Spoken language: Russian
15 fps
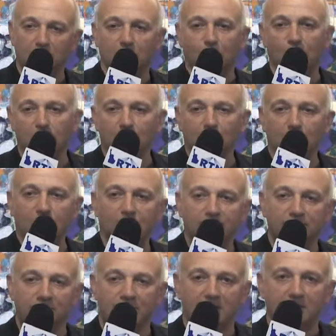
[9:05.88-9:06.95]
публику,
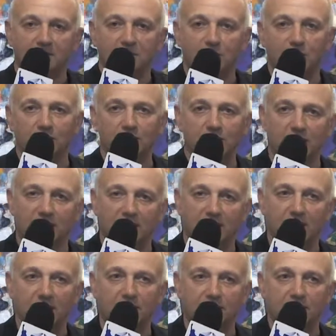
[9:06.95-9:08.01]
могут всегда
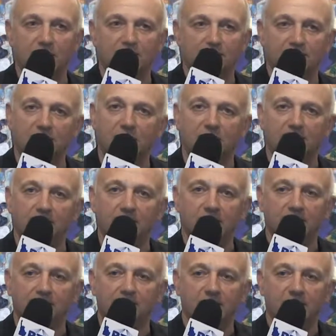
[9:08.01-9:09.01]
обратиться к нам,